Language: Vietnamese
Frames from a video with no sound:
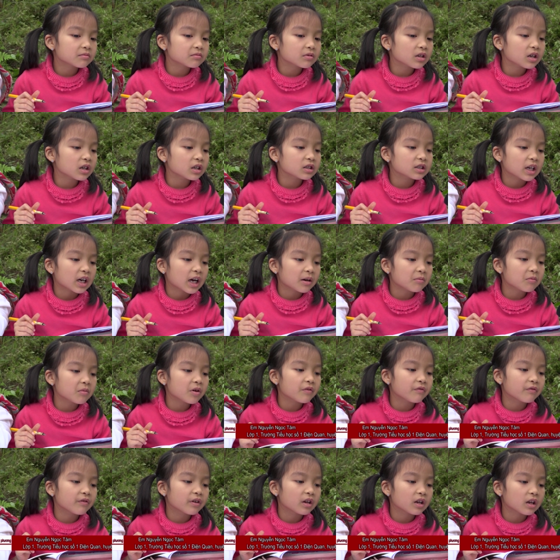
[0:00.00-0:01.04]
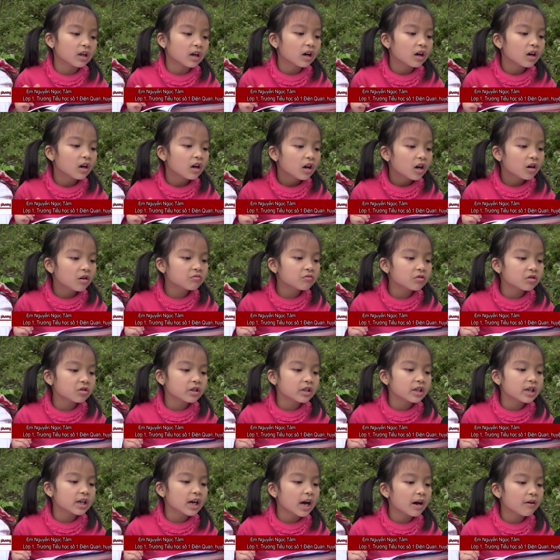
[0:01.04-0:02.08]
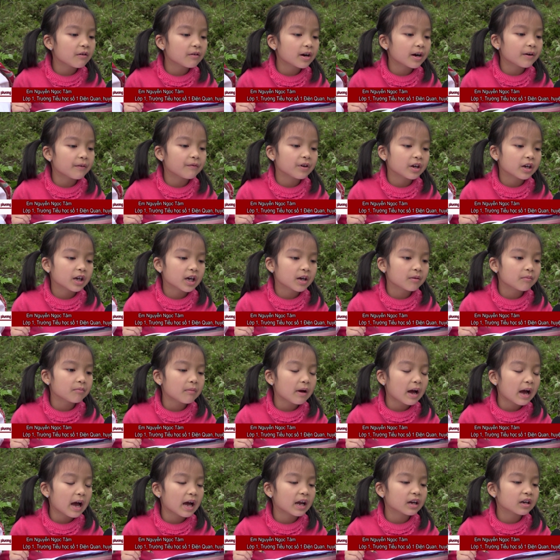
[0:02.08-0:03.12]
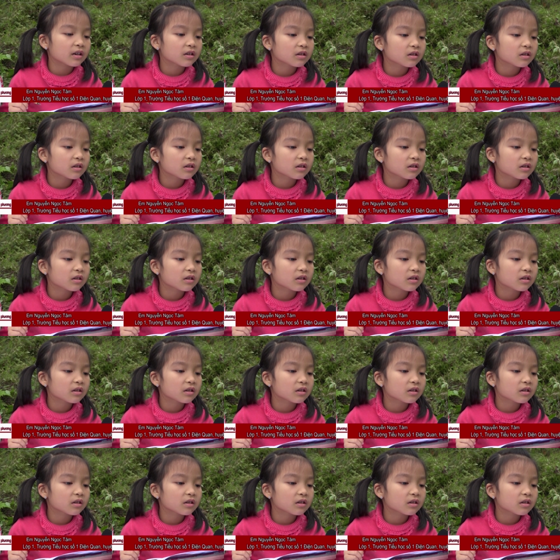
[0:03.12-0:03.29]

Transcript: rất là chán bởi vì là không được đi học gặp với các bạn.